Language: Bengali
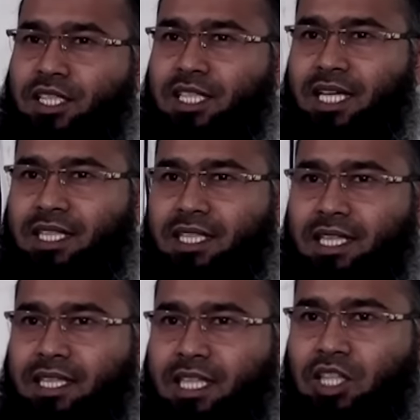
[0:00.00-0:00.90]
আসছে হাদিসটা
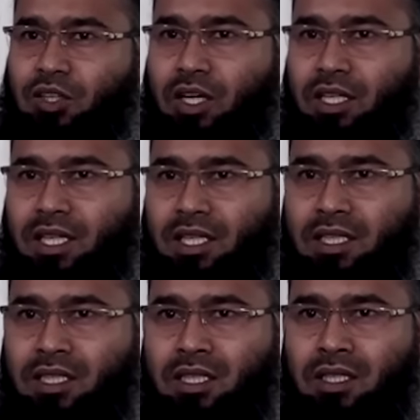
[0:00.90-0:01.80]
দ্বিতীয় খণ্ডের
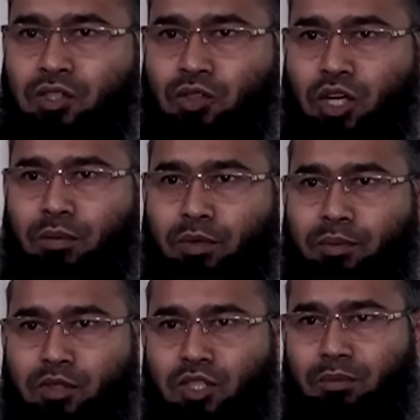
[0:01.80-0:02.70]
চুরানব্বই
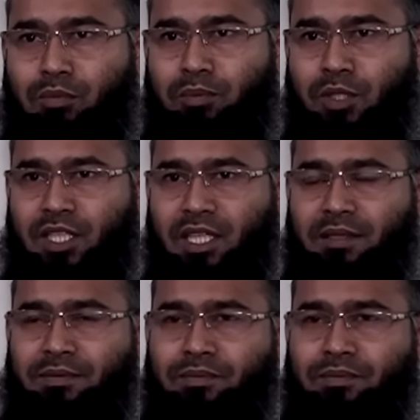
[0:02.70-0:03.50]
পঁচানব্বই পৃষ্ঠায়